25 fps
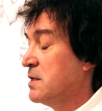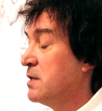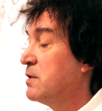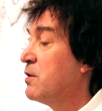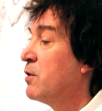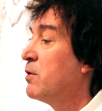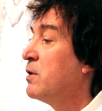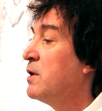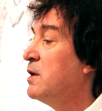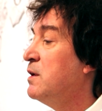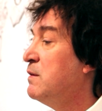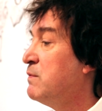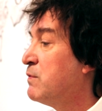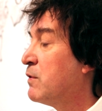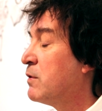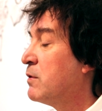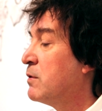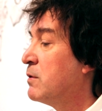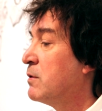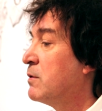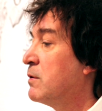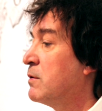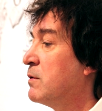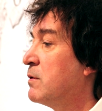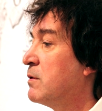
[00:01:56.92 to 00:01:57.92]
C'est un
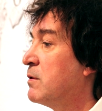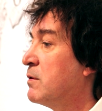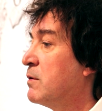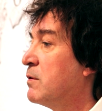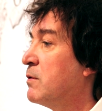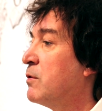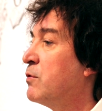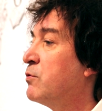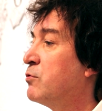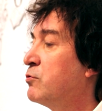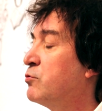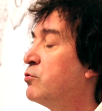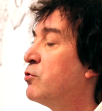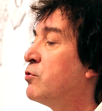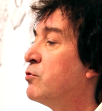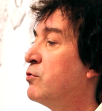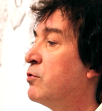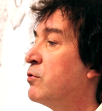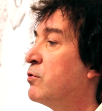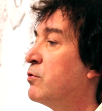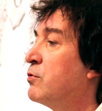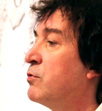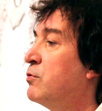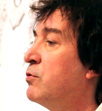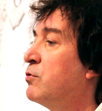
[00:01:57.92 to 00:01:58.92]
livre
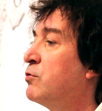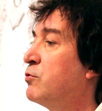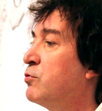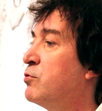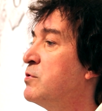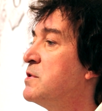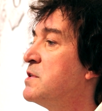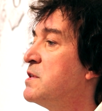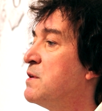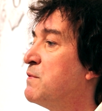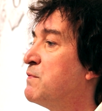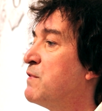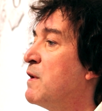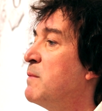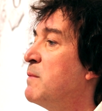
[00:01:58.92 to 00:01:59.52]
autour de toutes ces